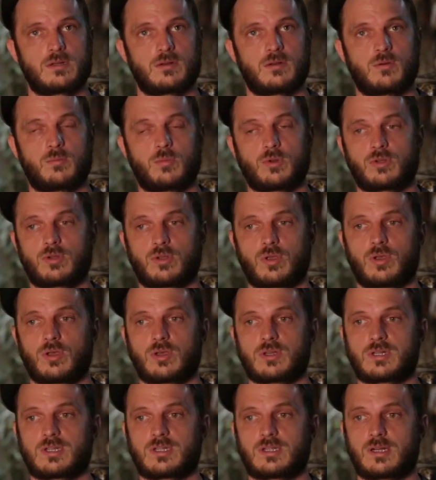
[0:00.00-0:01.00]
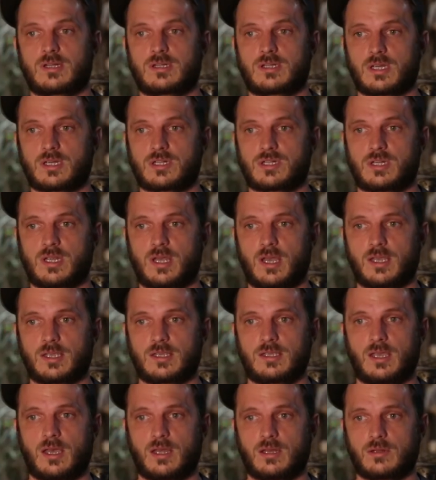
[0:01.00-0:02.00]
le moteur, j'ai été le chercher à
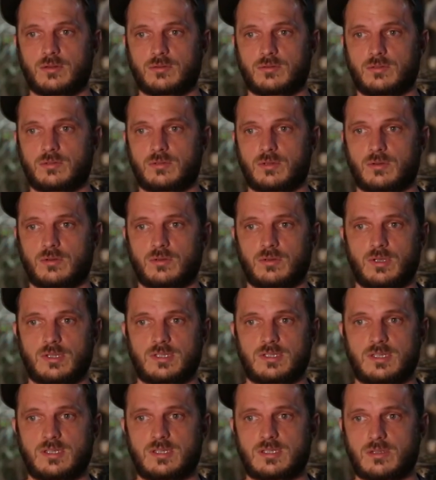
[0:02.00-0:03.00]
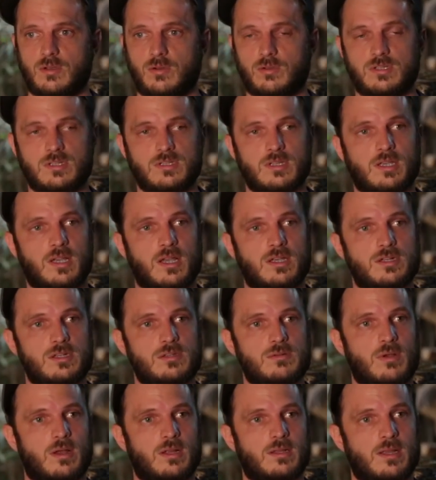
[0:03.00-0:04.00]
Riga dans une euh, S600 qui s'était crachée
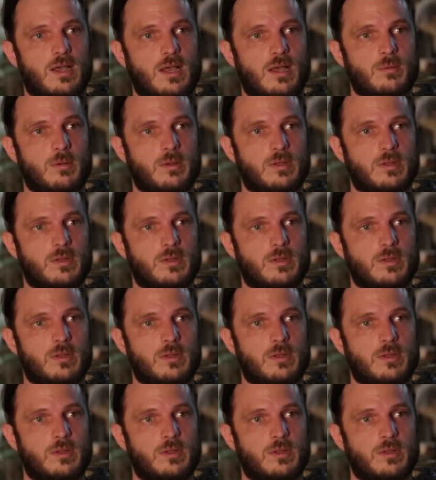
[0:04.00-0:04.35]
sur un arbre.